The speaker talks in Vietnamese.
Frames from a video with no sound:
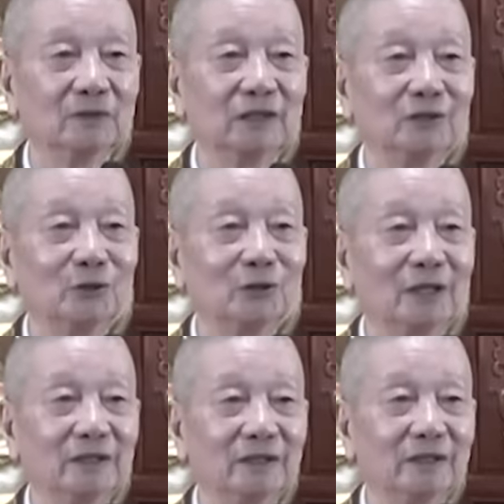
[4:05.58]
Thế nên chỗ
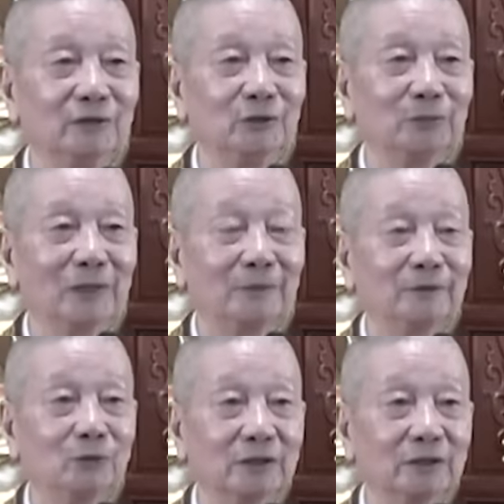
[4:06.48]
này đó là diệu
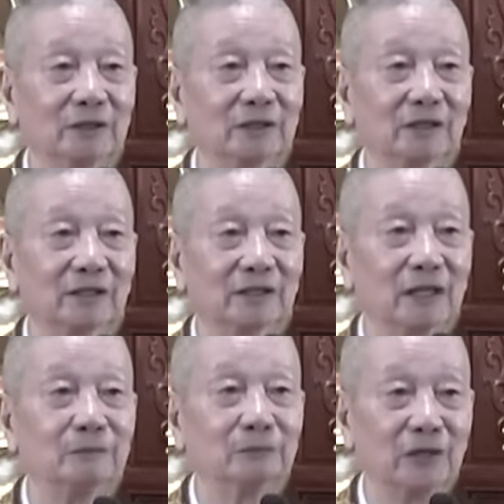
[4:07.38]
pháp liên qua kinh tức là
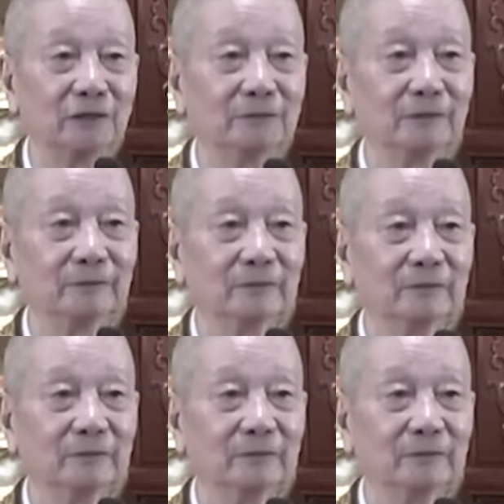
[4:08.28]
đất Phật đó.